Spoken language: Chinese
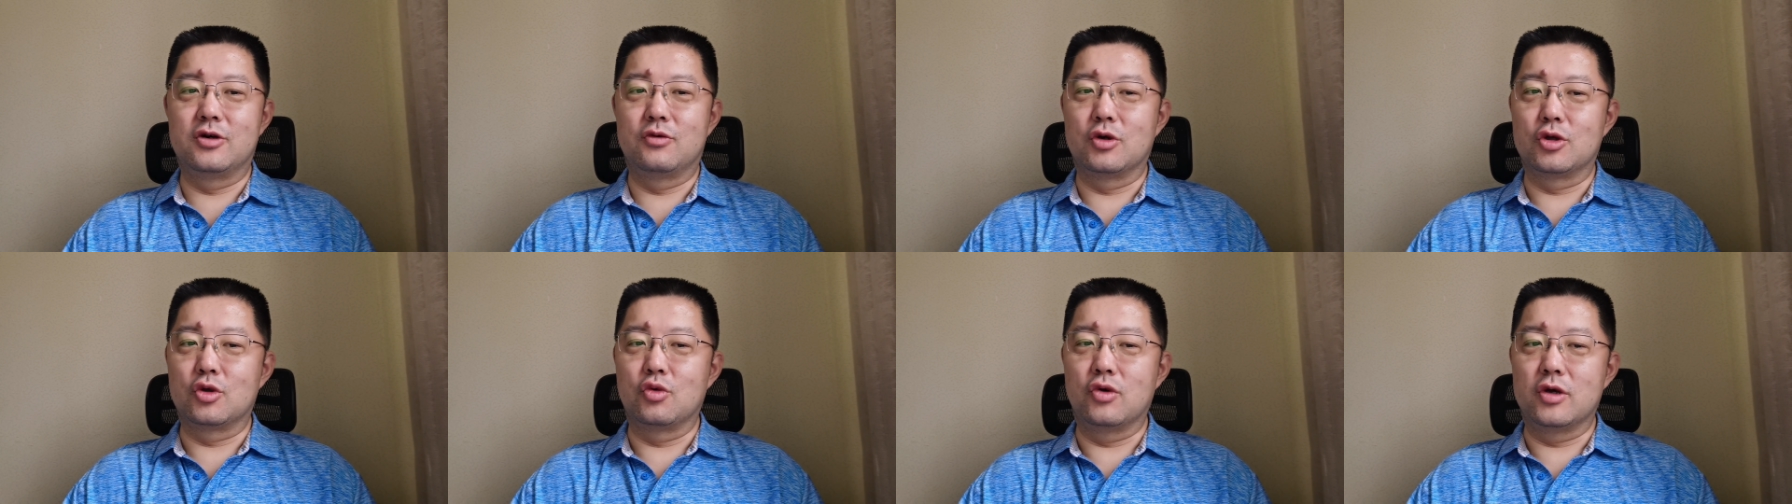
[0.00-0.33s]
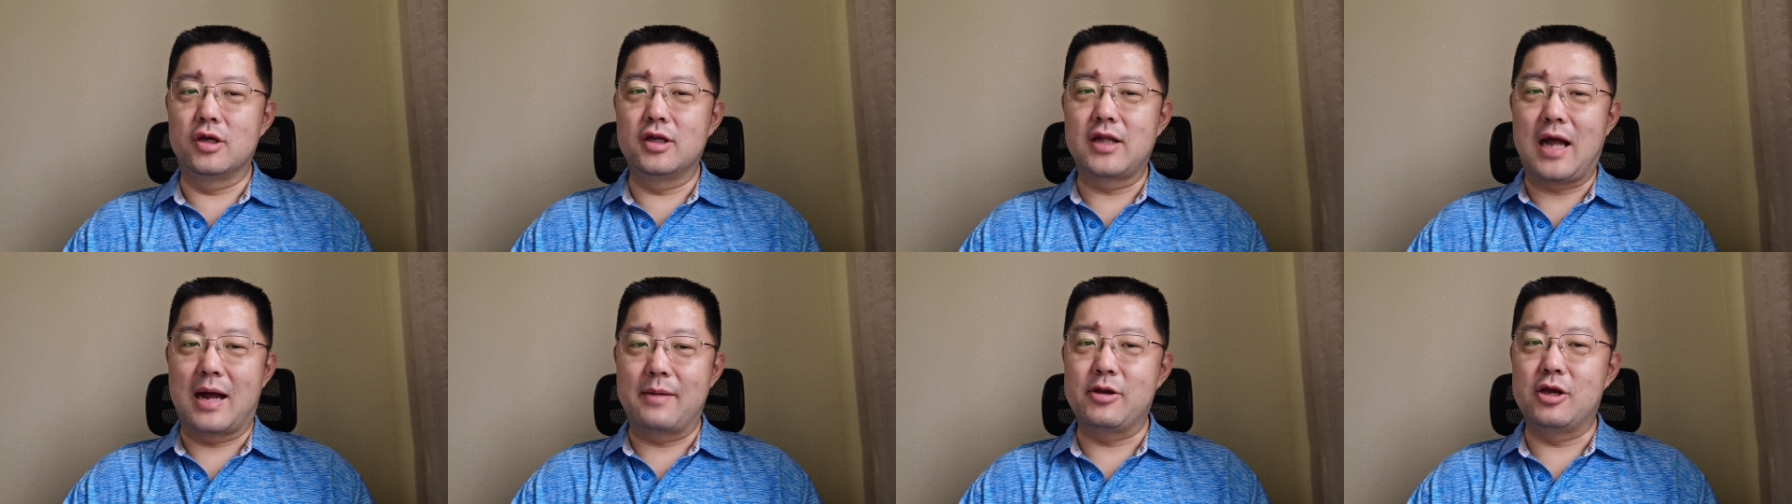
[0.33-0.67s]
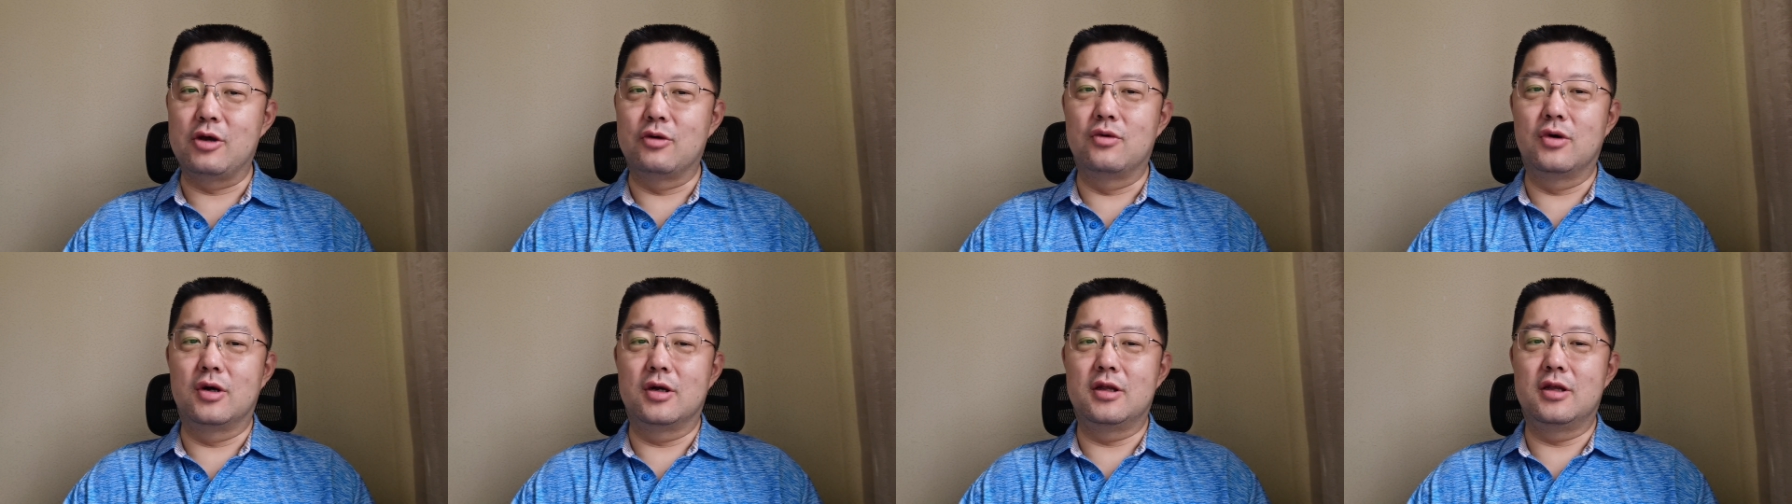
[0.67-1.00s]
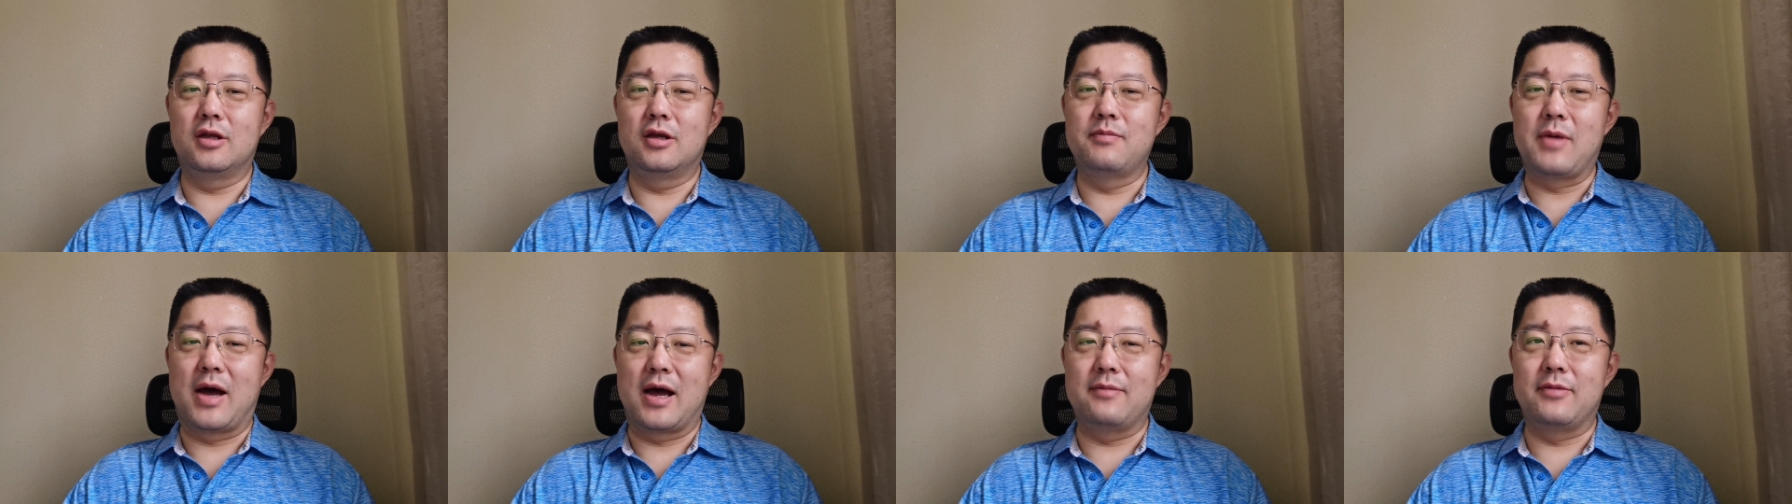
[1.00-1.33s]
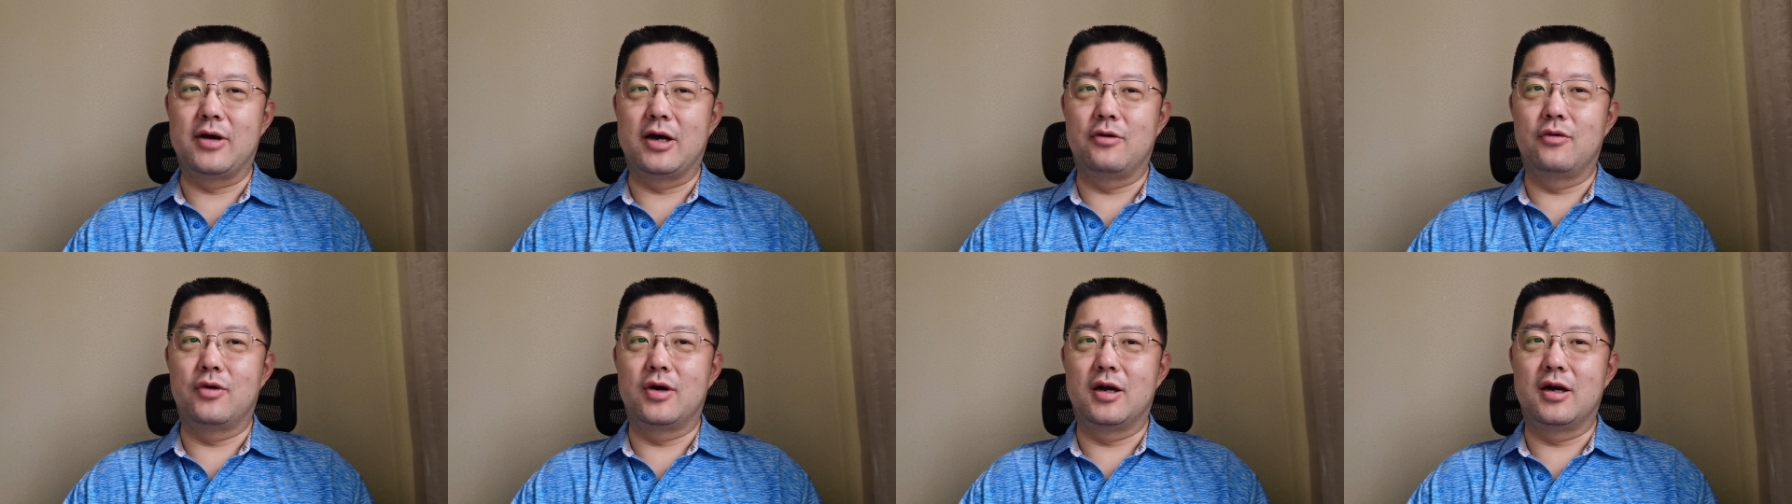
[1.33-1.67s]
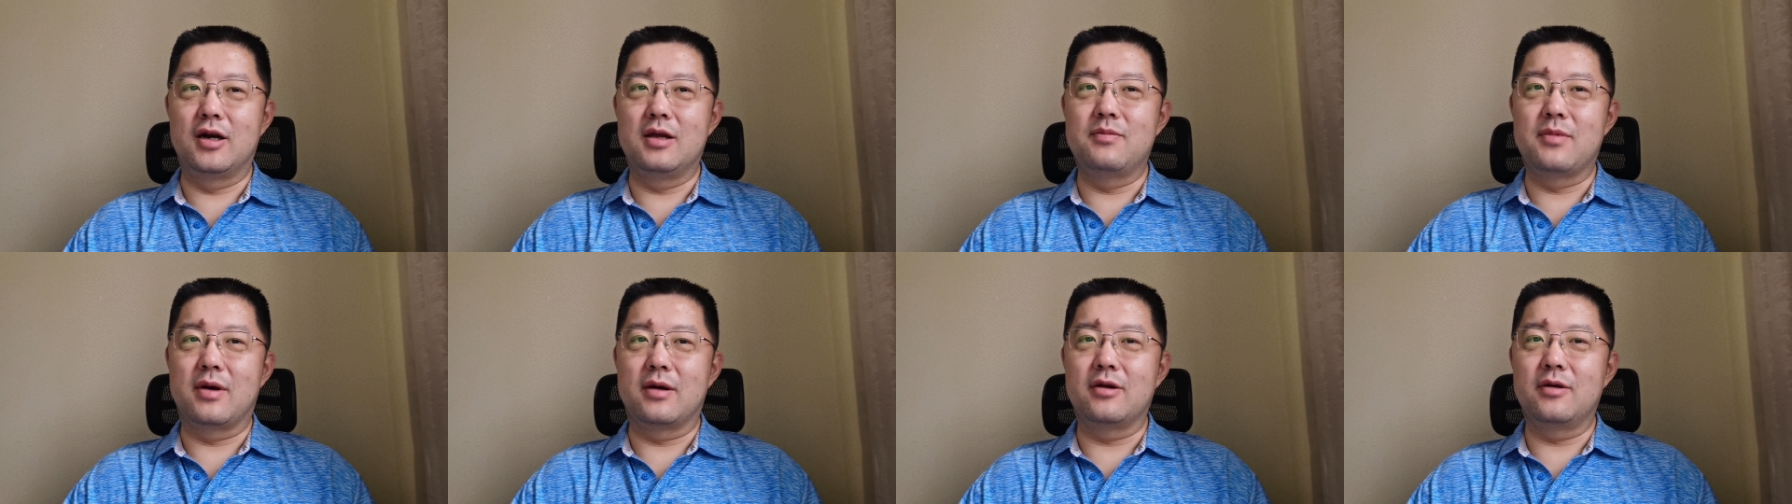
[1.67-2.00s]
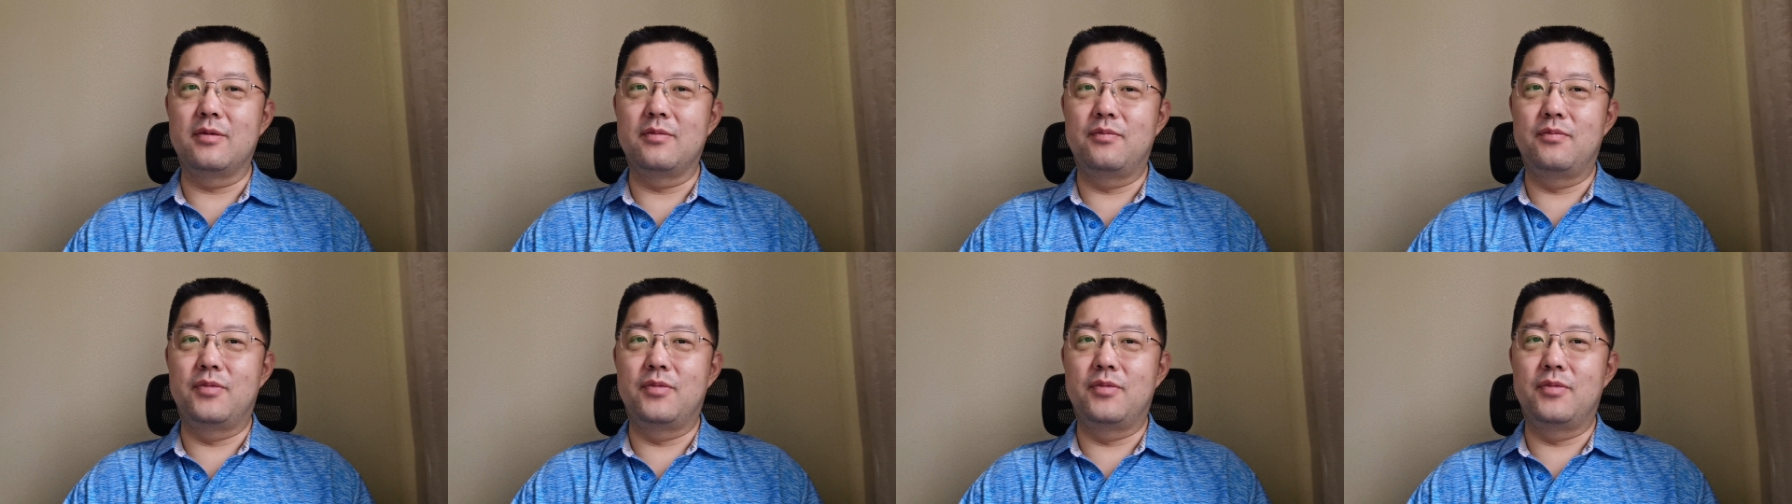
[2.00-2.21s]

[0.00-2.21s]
就是我囤一大批货，你买吧，我让你买。